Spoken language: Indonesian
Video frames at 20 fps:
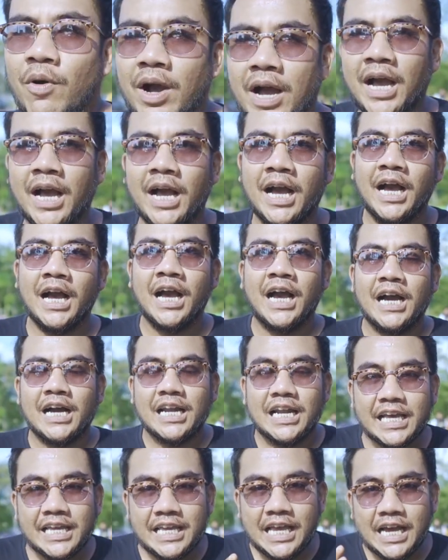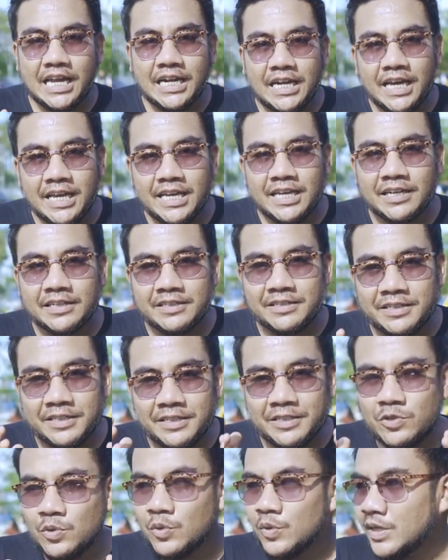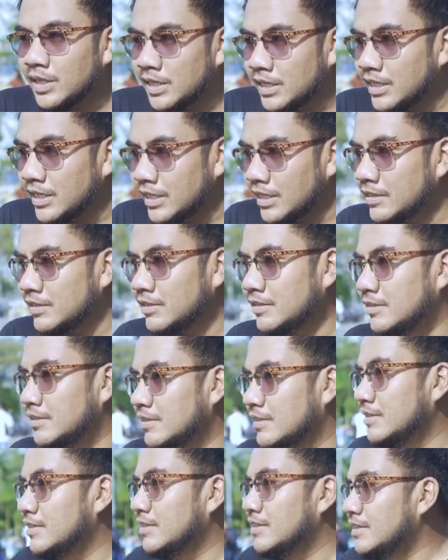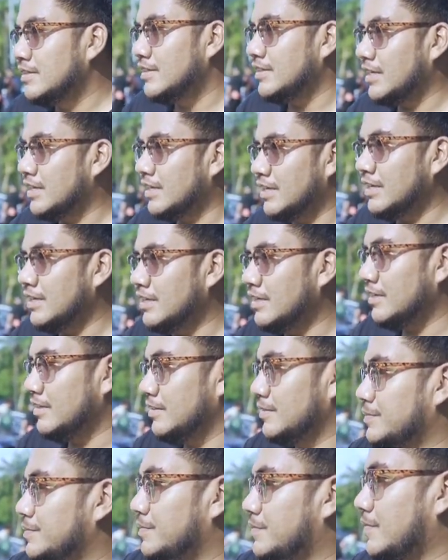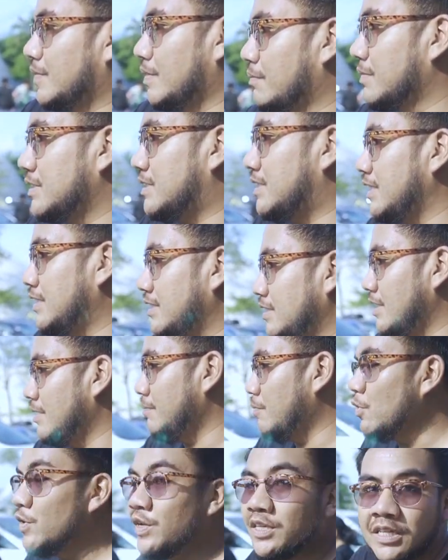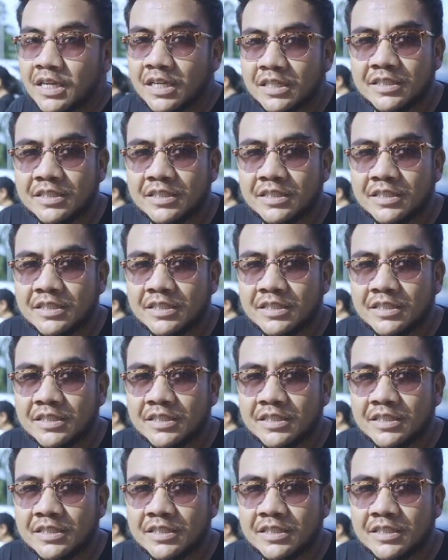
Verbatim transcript: wah lagi ada yang dijuriin lagi mesinnya bodinya